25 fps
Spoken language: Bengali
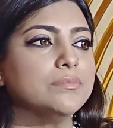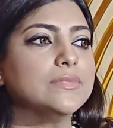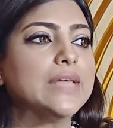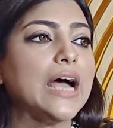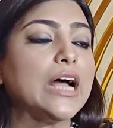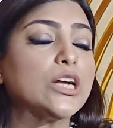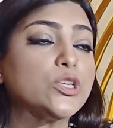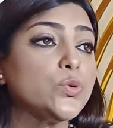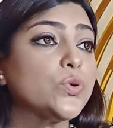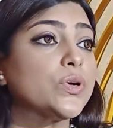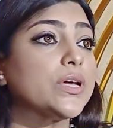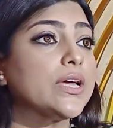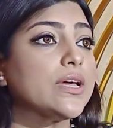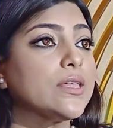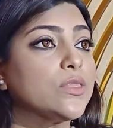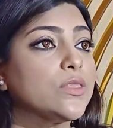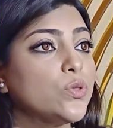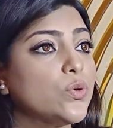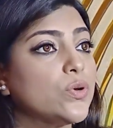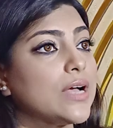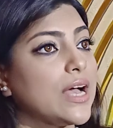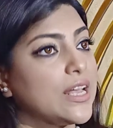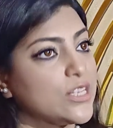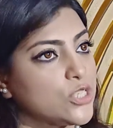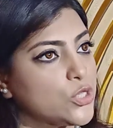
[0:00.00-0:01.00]
নাটকে
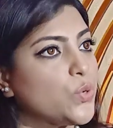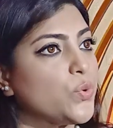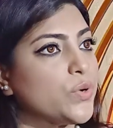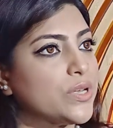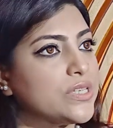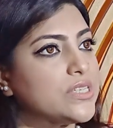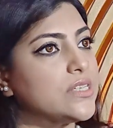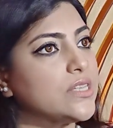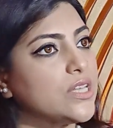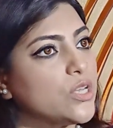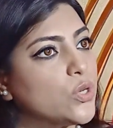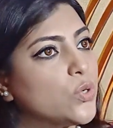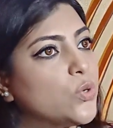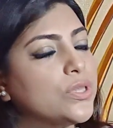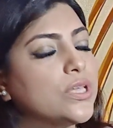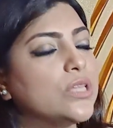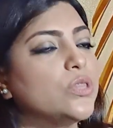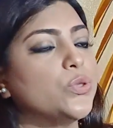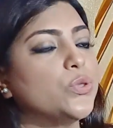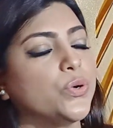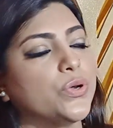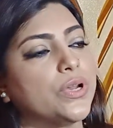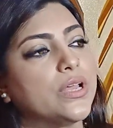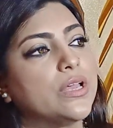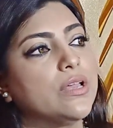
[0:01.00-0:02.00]
তো কাজ করেছি
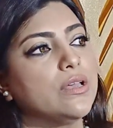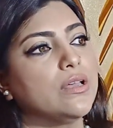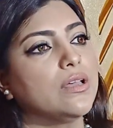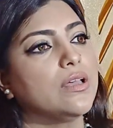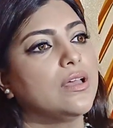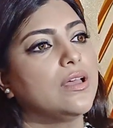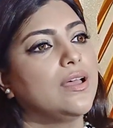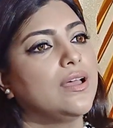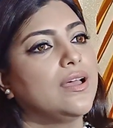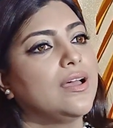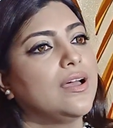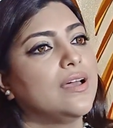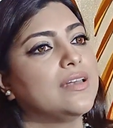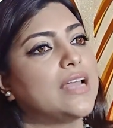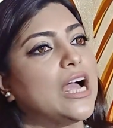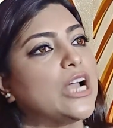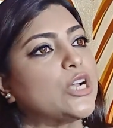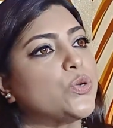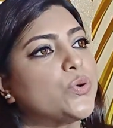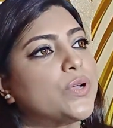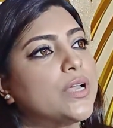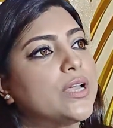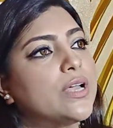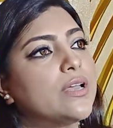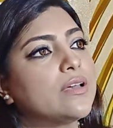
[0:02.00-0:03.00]
দীর্ঘদিন ধরে
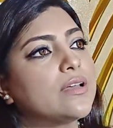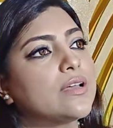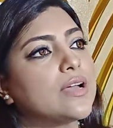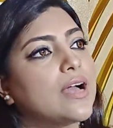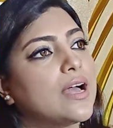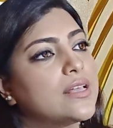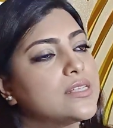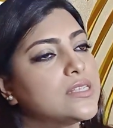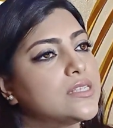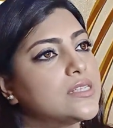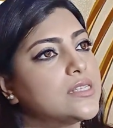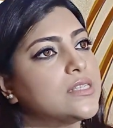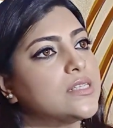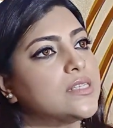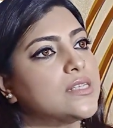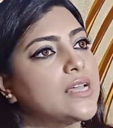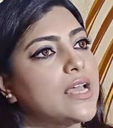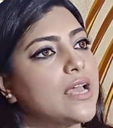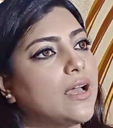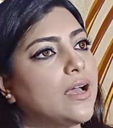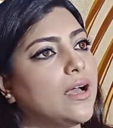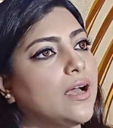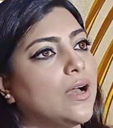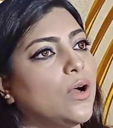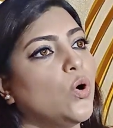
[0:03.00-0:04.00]
নাটকের কাজ
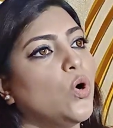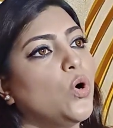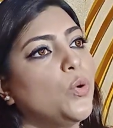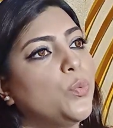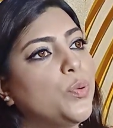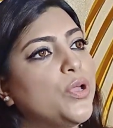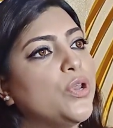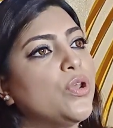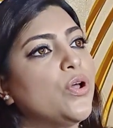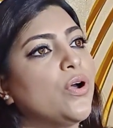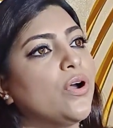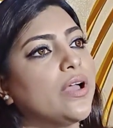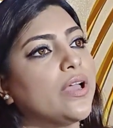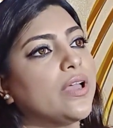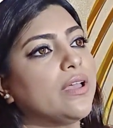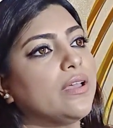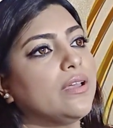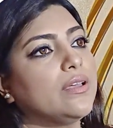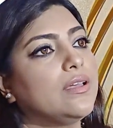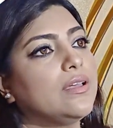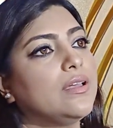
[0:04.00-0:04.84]
অভিনয়